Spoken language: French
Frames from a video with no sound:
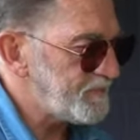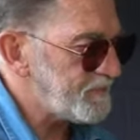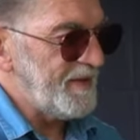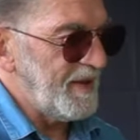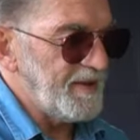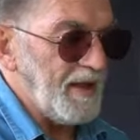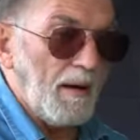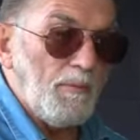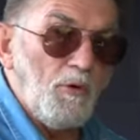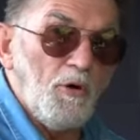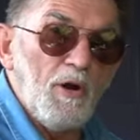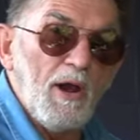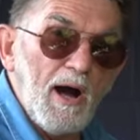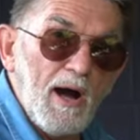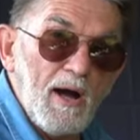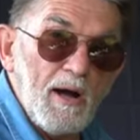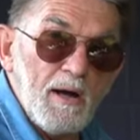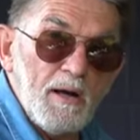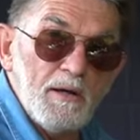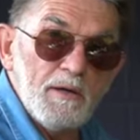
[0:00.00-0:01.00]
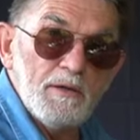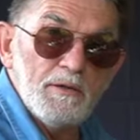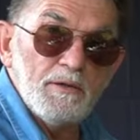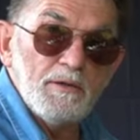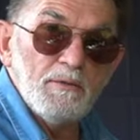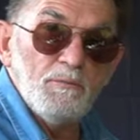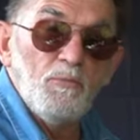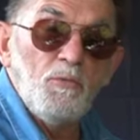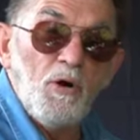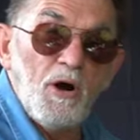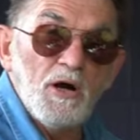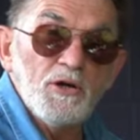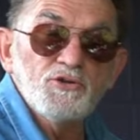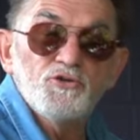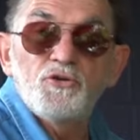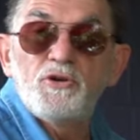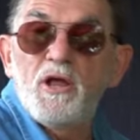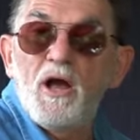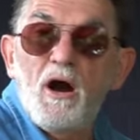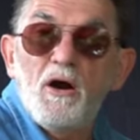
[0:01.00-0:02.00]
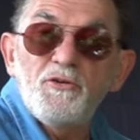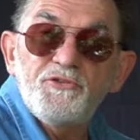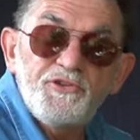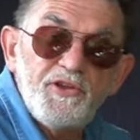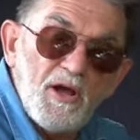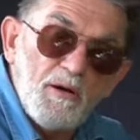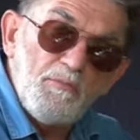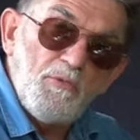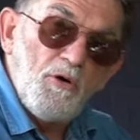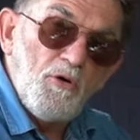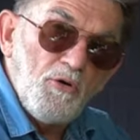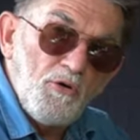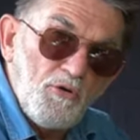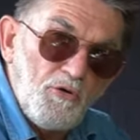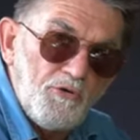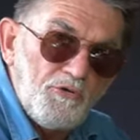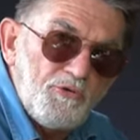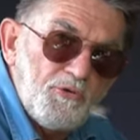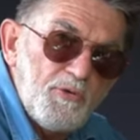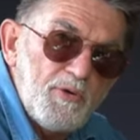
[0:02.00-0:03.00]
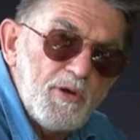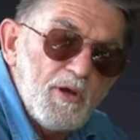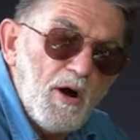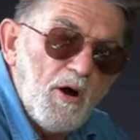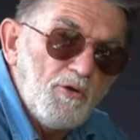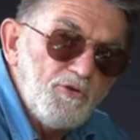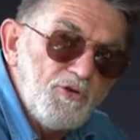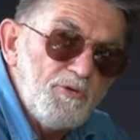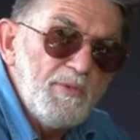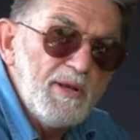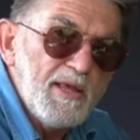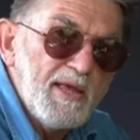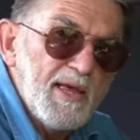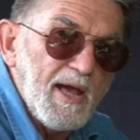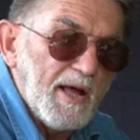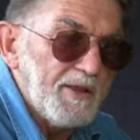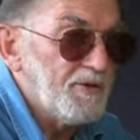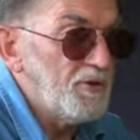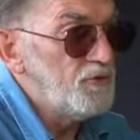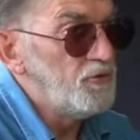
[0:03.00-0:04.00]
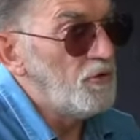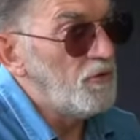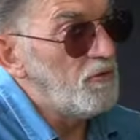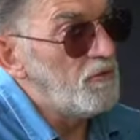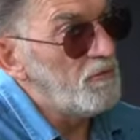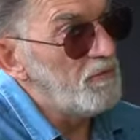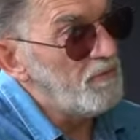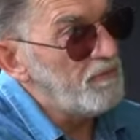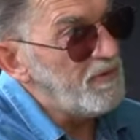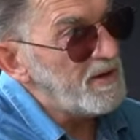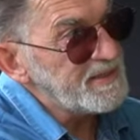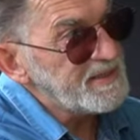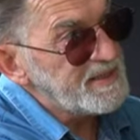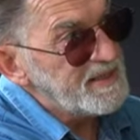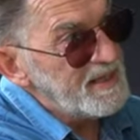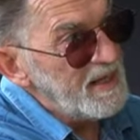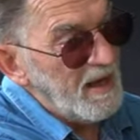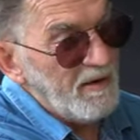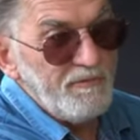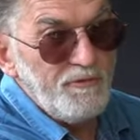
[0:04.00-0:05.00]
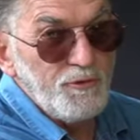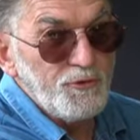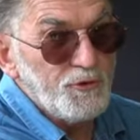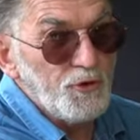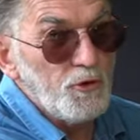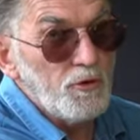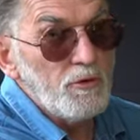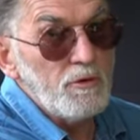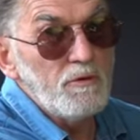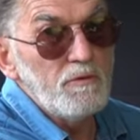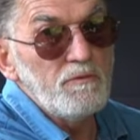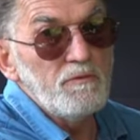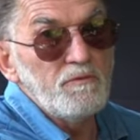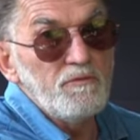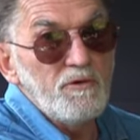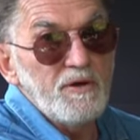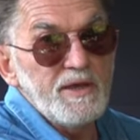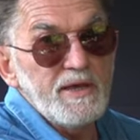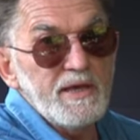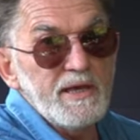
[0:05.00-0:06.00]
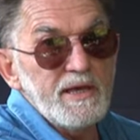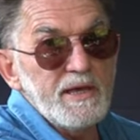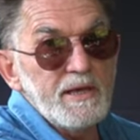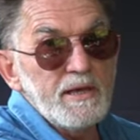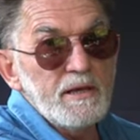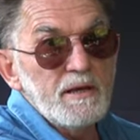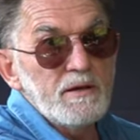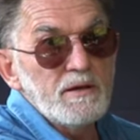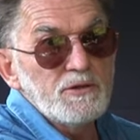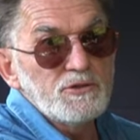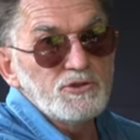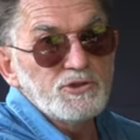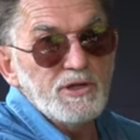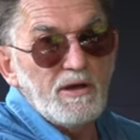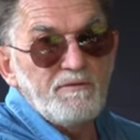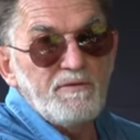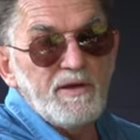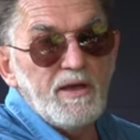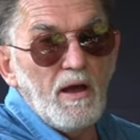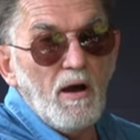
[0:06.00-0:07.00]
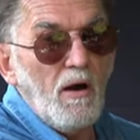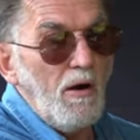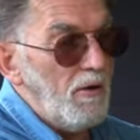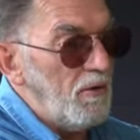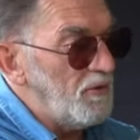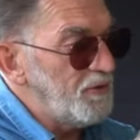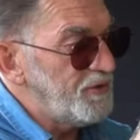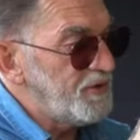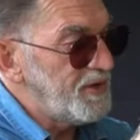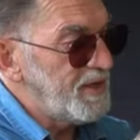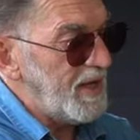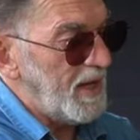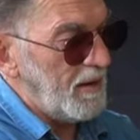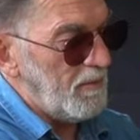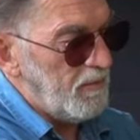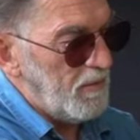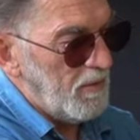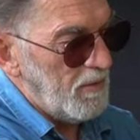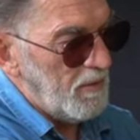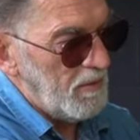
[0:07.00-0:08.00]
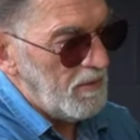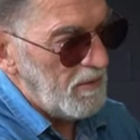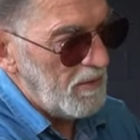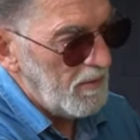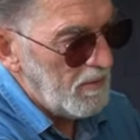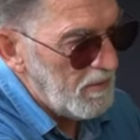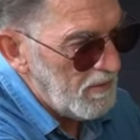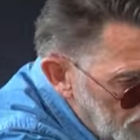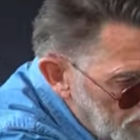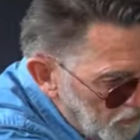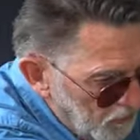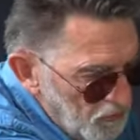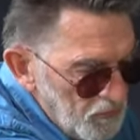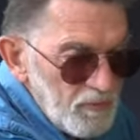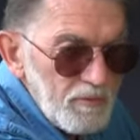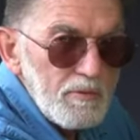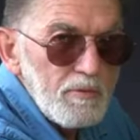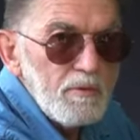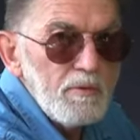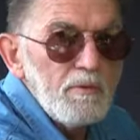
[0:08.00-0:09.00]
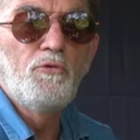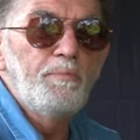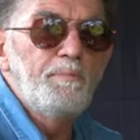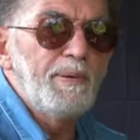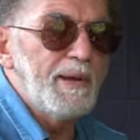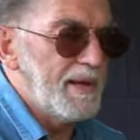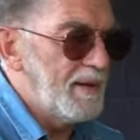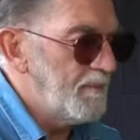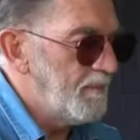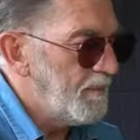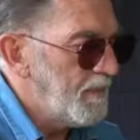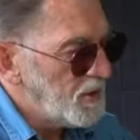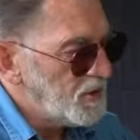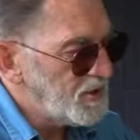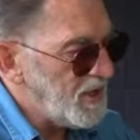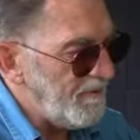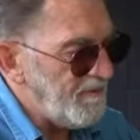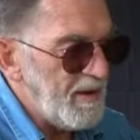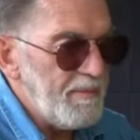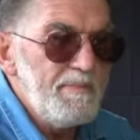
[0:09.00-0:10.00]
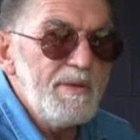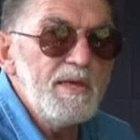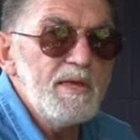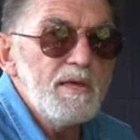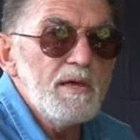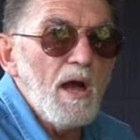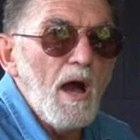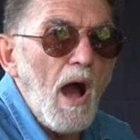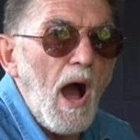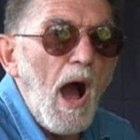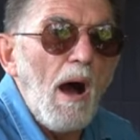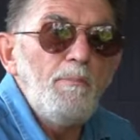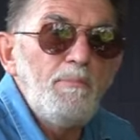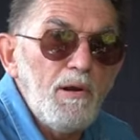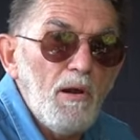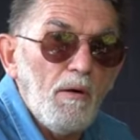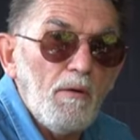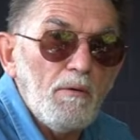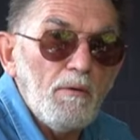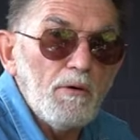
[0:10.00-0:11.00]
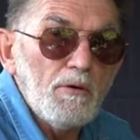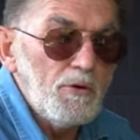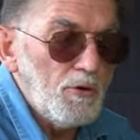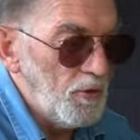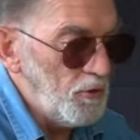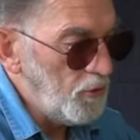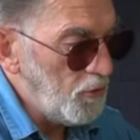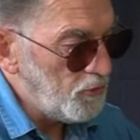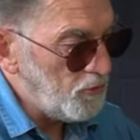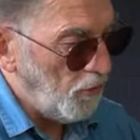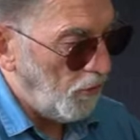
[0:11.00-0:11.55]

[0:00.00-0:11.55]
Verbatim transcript: Cet arbre-là, moi, je l'ai entièrement reconstruit en 2004. Donc, voici la photo. Vous voyez, j'avais entièrement tout coupé. J'avais mis à blanc le